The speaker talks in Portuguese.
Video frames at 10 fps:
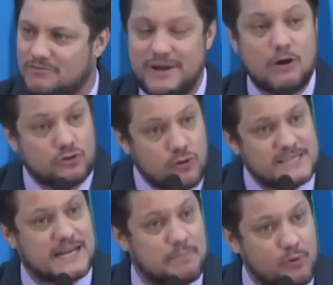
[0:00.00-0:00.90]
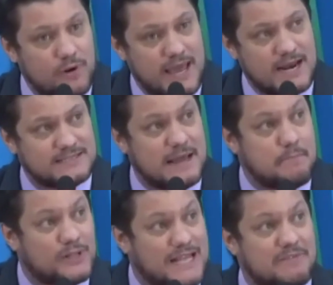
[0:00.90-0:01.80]
Foi autorizada por eles, nem
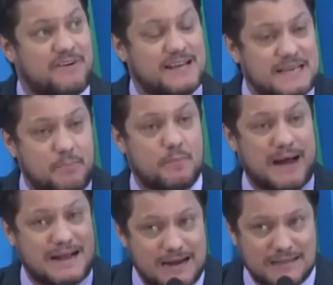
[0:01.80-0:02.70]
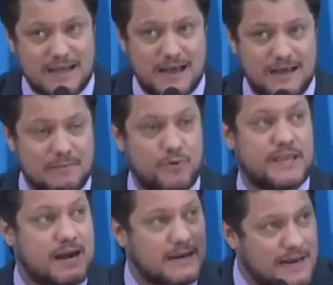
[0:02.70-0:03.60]
poderia fazer propaganda,
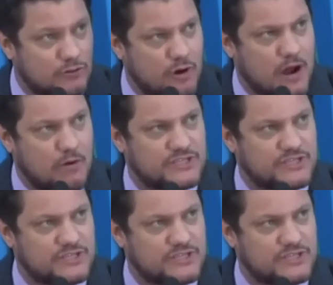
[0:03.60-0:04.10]
porque era ano eleitoral.